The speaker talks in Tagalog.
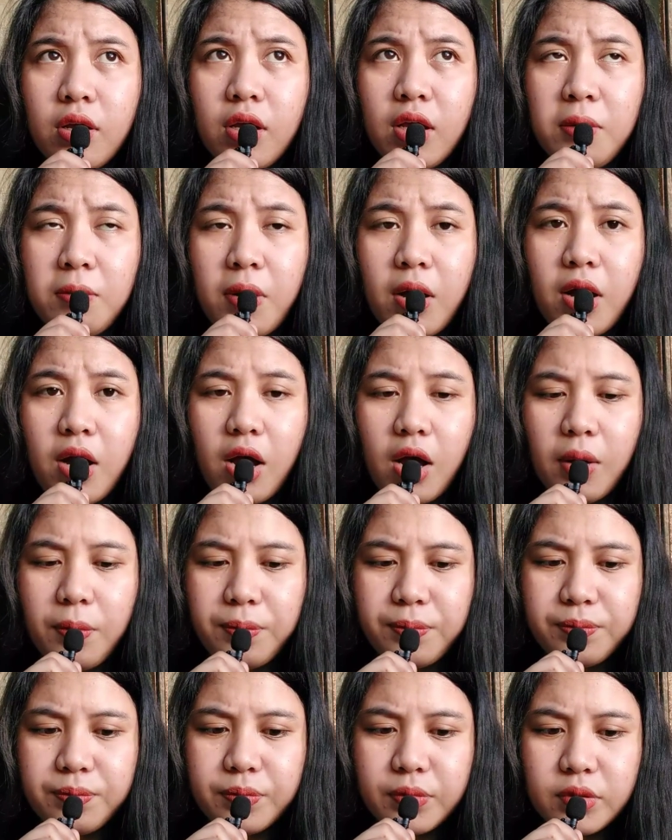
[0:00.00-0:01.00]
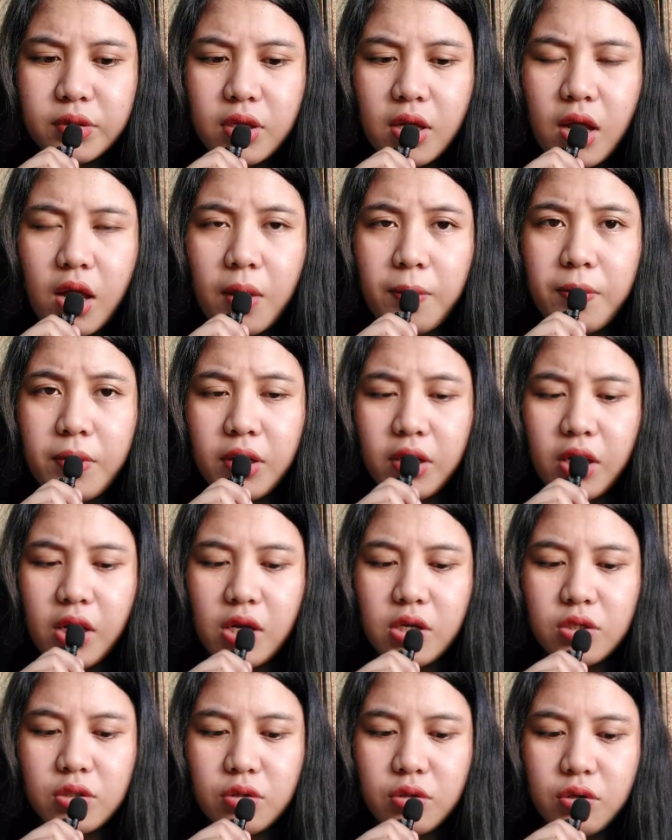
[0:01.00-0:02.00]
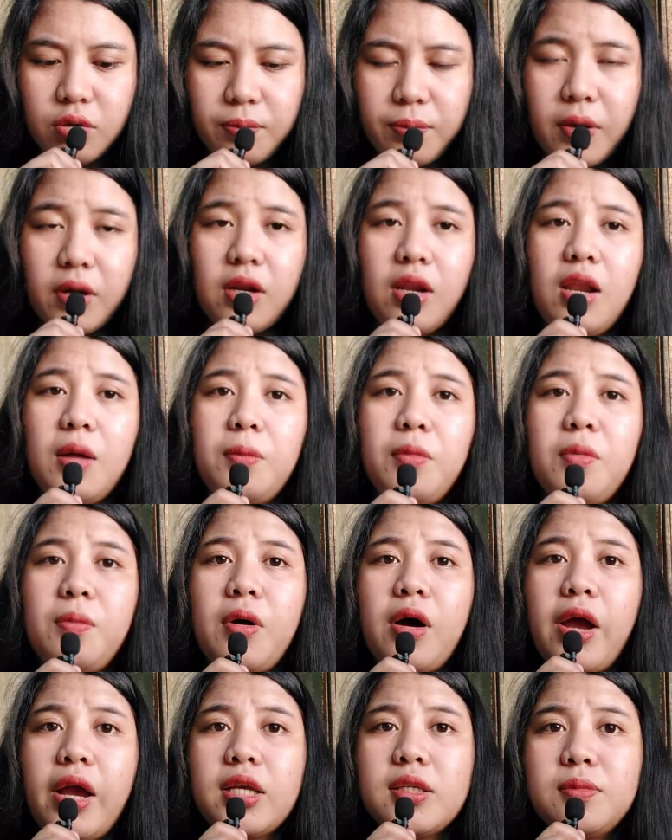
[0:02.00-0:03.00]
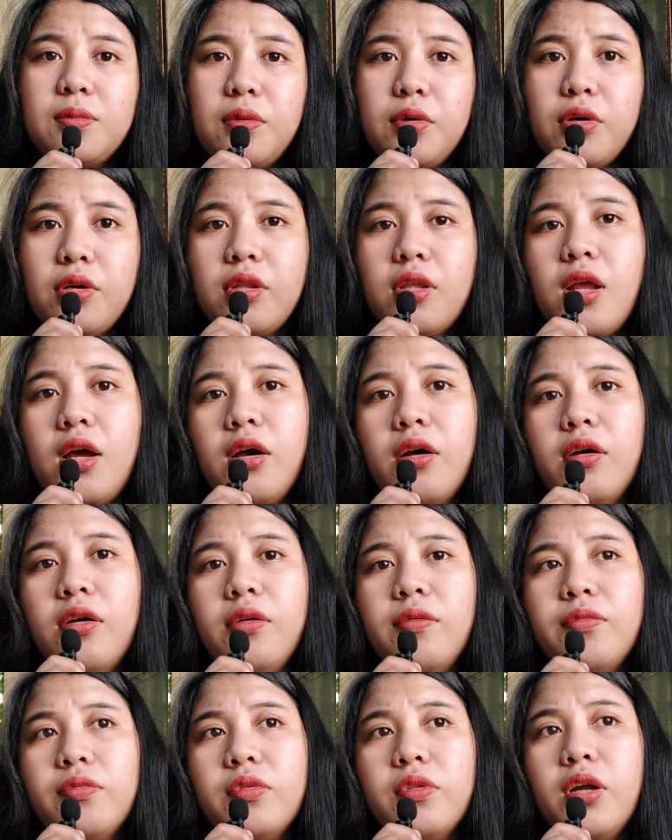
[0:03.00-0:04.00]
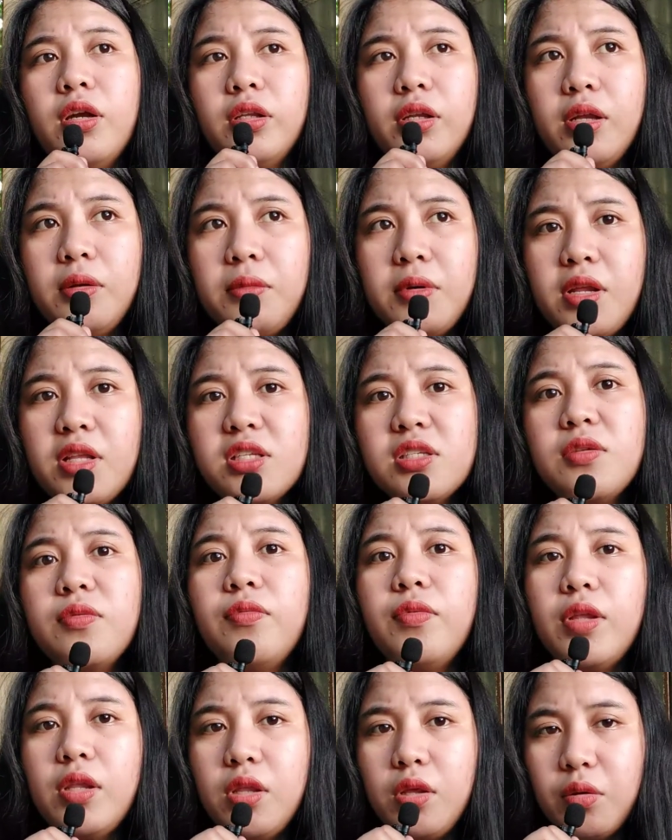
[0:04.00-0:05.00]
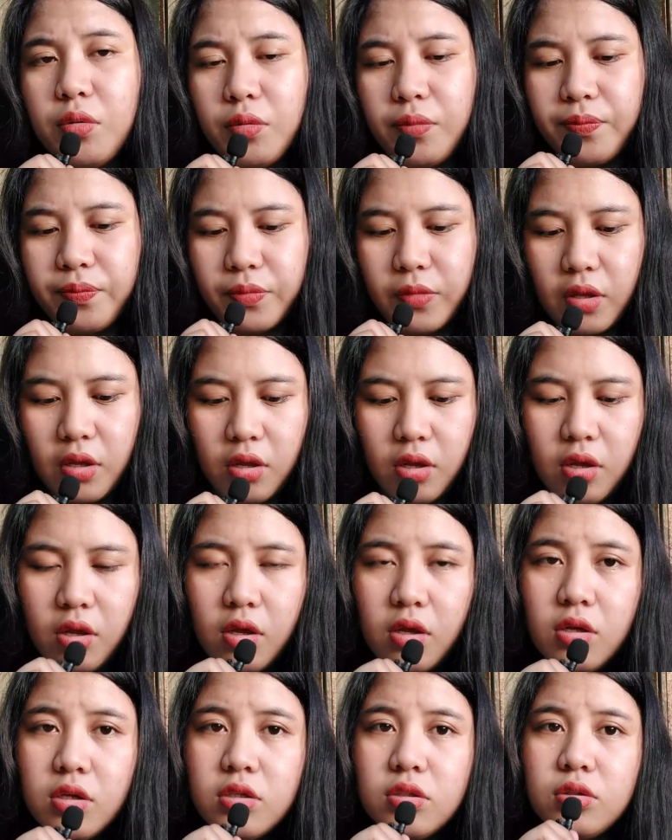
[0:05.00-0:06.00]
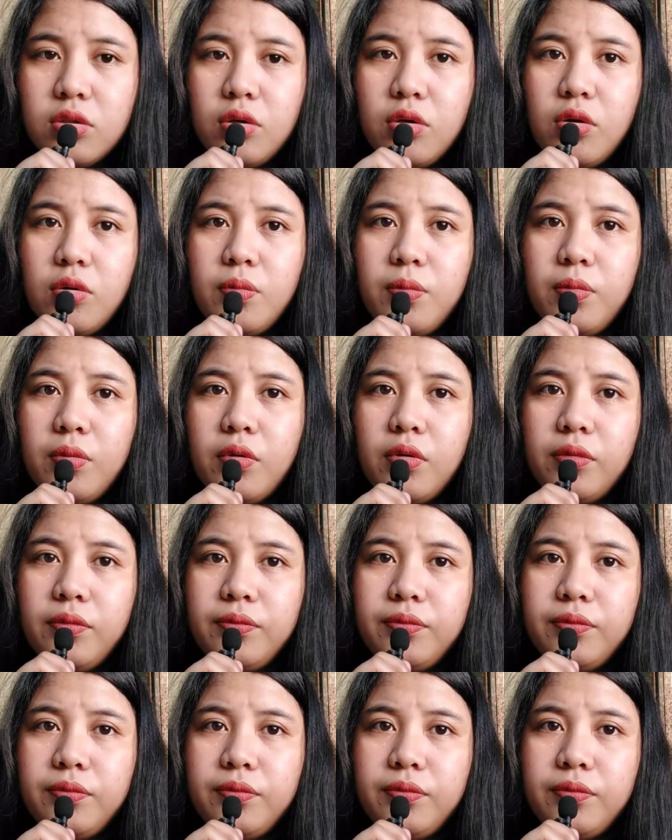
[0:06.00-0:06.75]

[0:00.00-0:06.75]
ibang apps, application, para lang po maka-export ng 13 minutes video. So, yun po.